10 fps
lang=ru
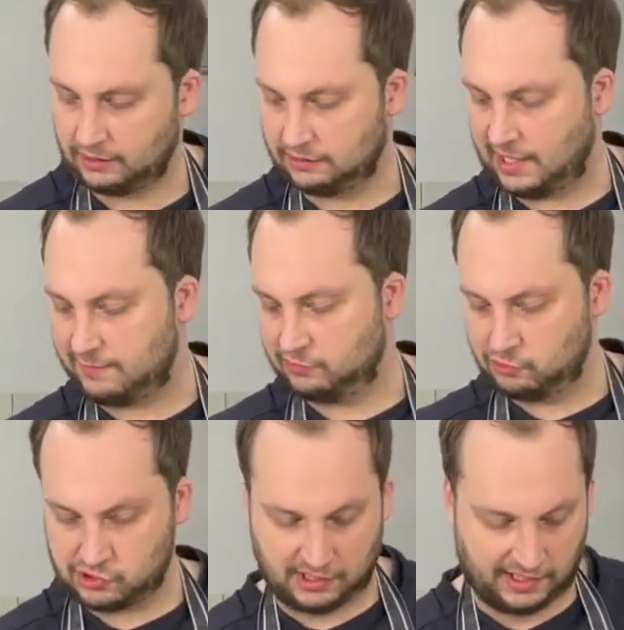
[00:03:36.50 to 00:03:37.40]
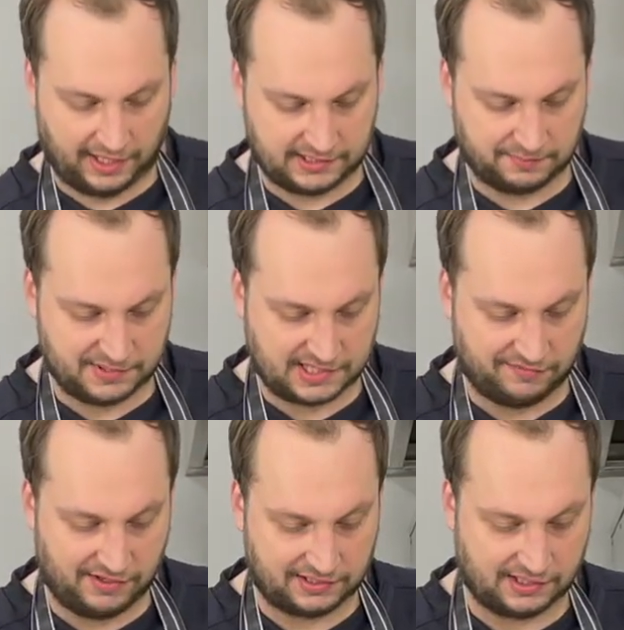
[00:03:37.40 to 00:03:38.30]
нам нужно эти
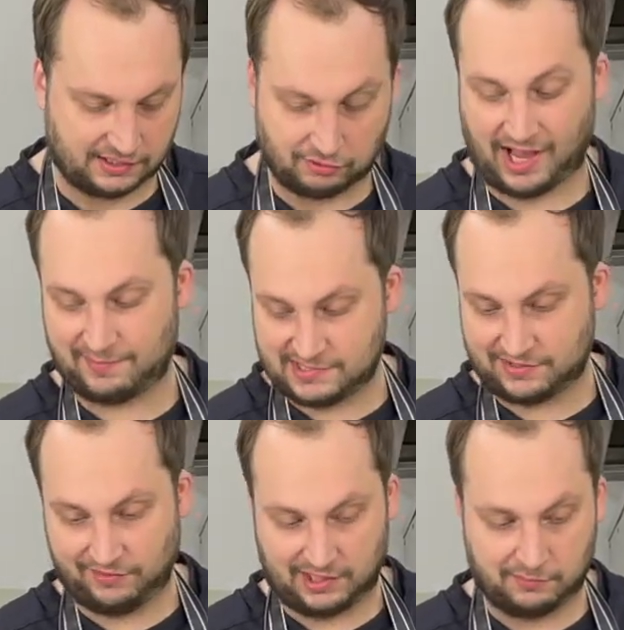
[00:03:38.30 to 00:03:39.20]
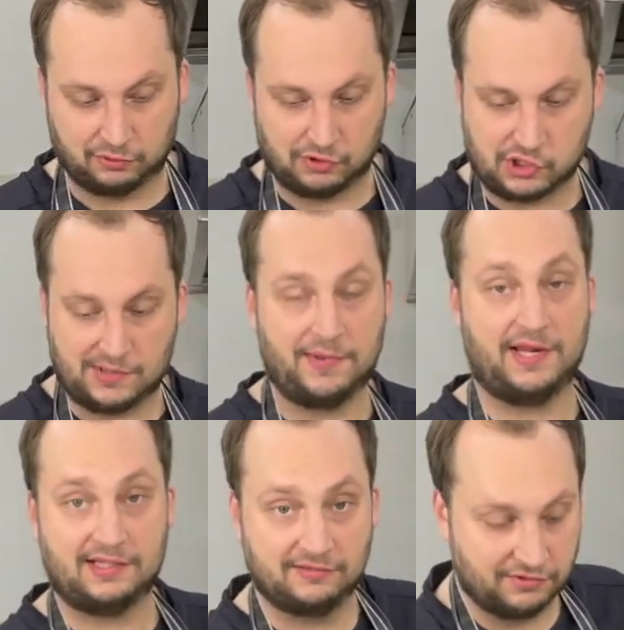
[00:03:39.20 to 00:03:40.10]
бисквиты, ну как бисквиты, будущие
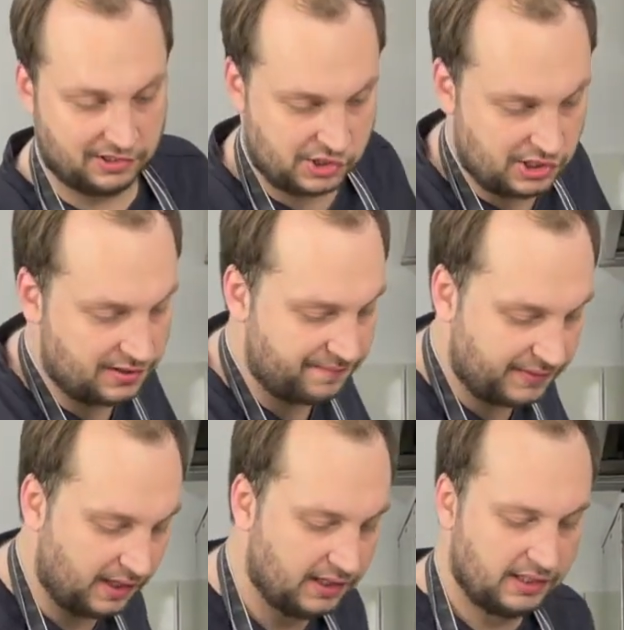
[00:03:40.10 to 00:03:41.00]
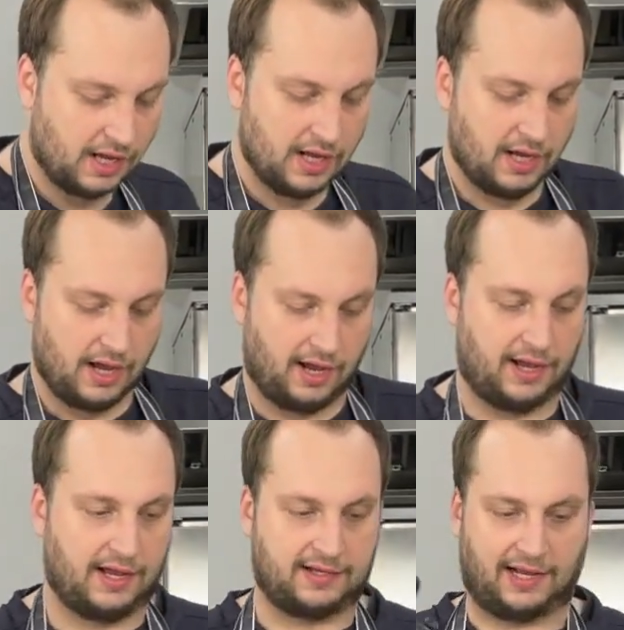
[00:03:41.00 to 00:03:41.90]
меренги выложить.
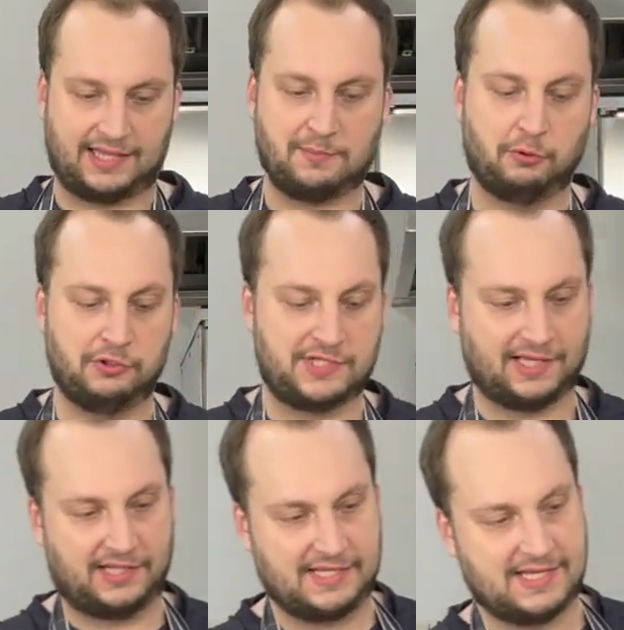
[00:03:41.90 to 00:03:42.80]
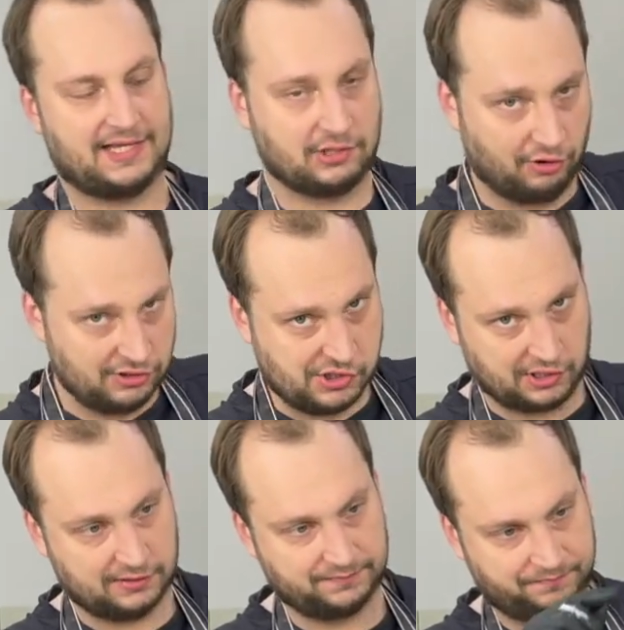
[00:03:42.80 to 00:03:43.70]
А, когда будете отрезать кончик
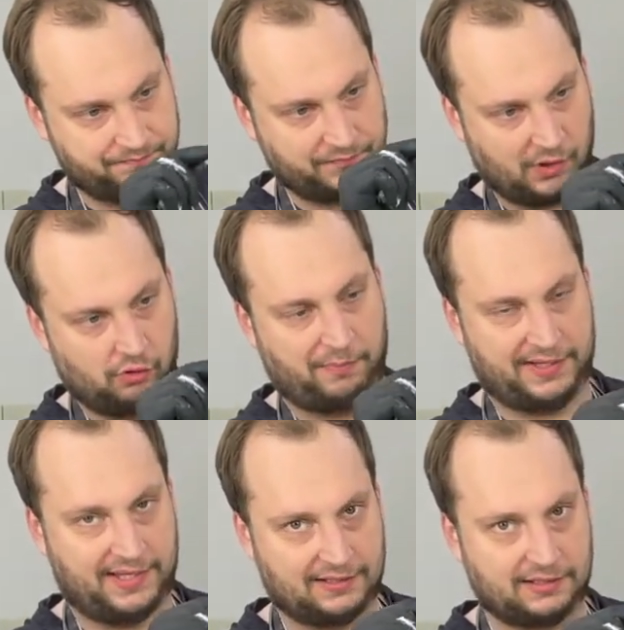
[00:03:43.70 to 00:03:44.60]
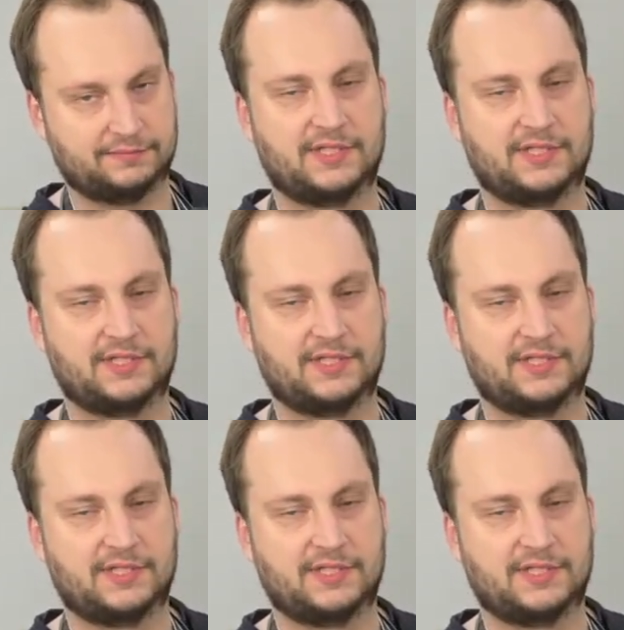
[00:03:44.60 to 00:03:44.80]
у пакета,